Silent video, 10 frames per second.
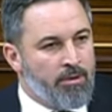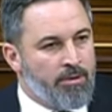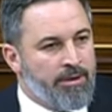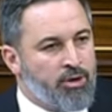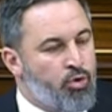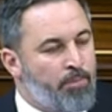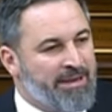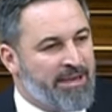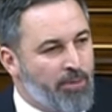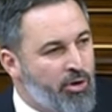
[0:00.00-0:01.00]
de su
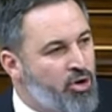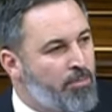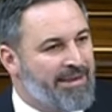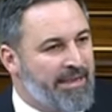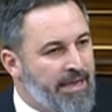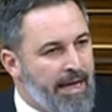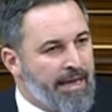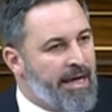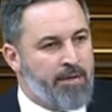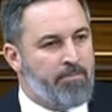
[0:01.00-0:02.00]
patrimonio
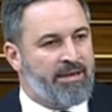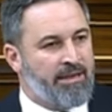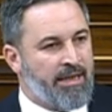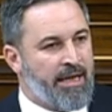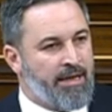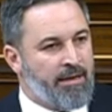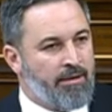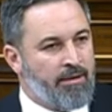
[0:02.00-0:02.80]
material e inmaterial